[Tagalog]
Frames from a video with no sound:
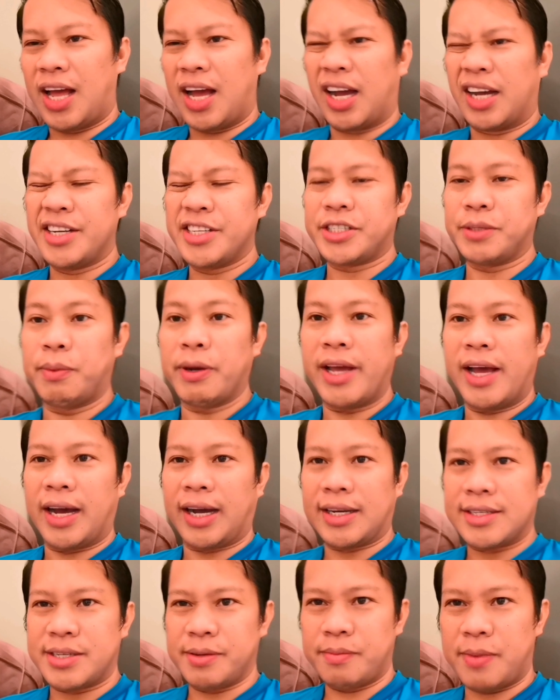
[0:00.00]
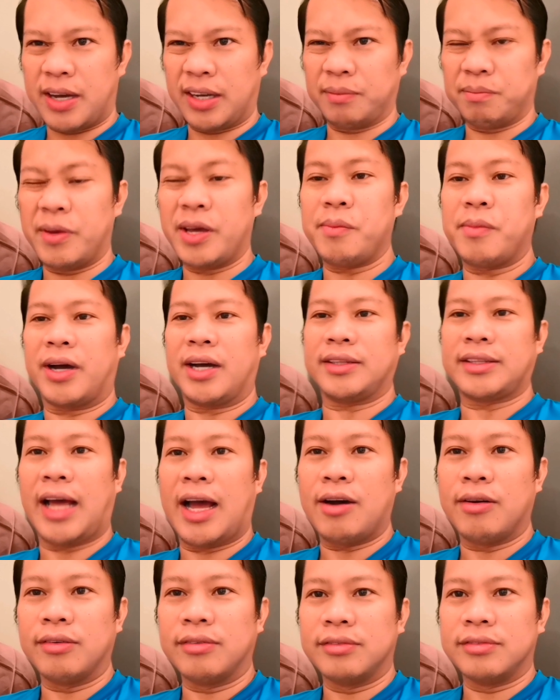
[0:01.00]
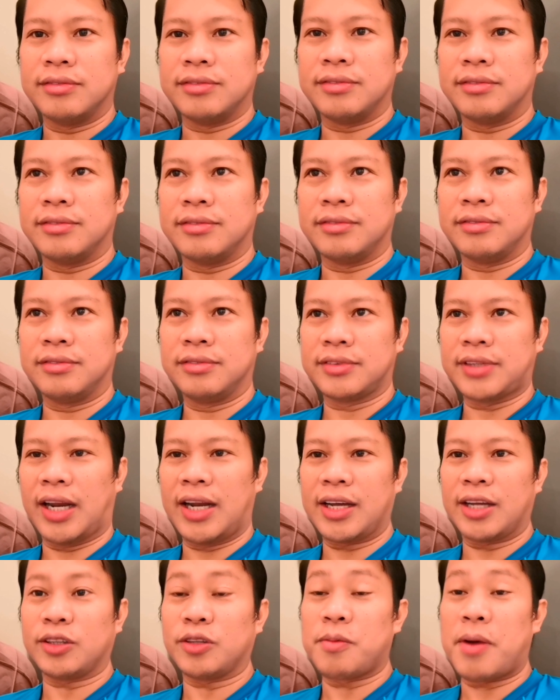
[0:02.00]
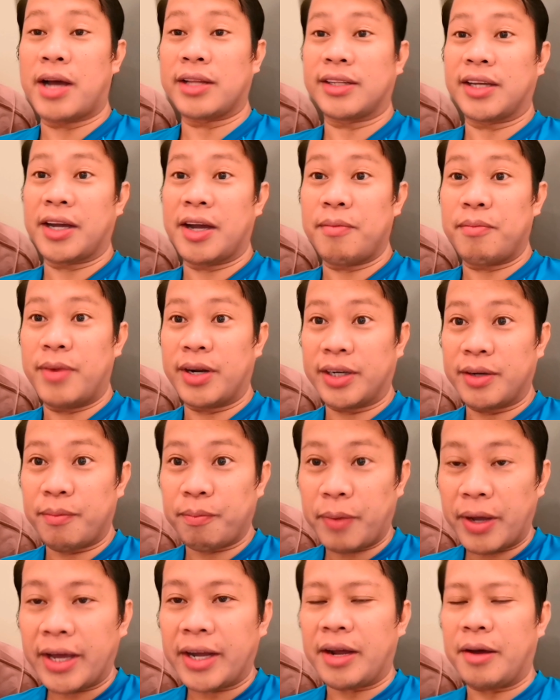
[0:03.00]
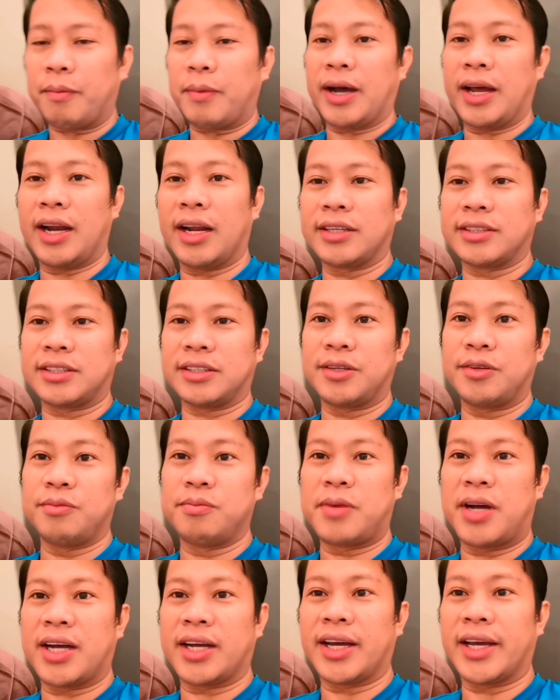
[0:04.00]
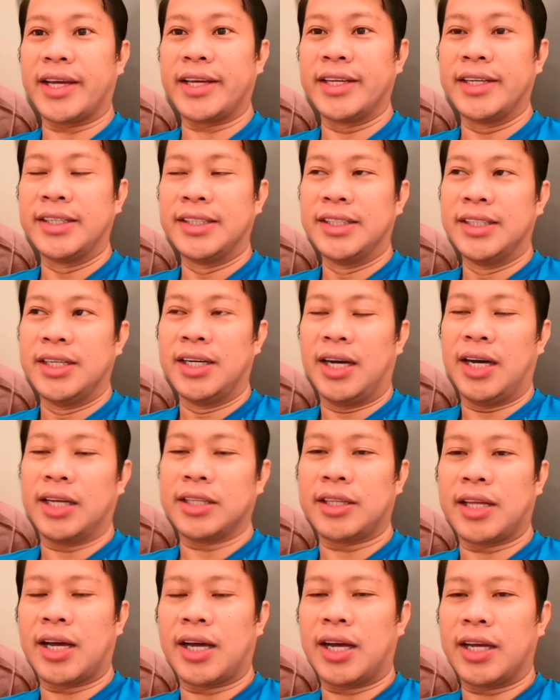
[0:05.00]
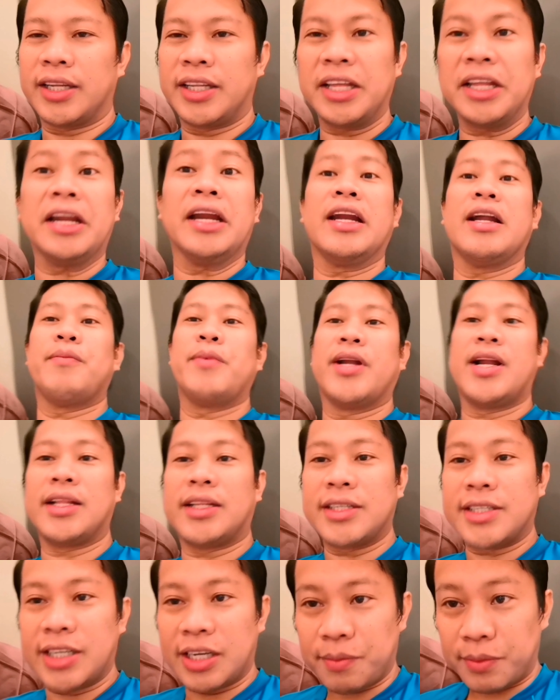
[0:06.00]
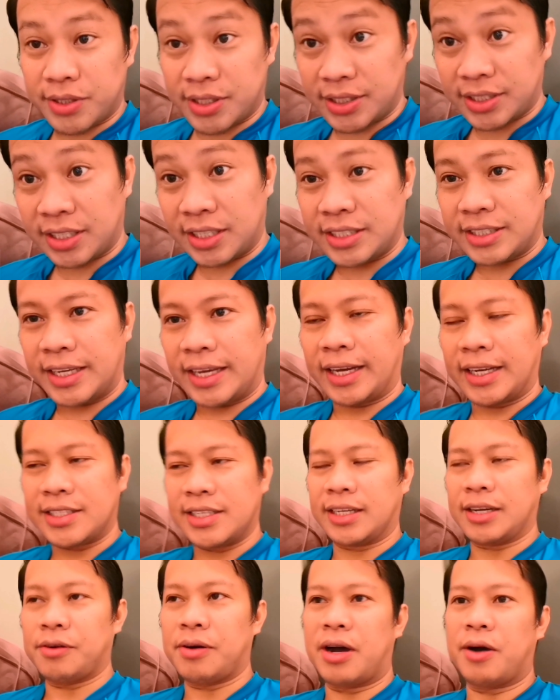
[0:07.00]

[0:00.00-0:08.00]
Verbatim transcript: nakaka-dismaya kasi ba, may mga taong talagang tumatanggap lang ng pera pa lang sa ganung bagay at uh, hindi rin naman natin sila masisisi kasi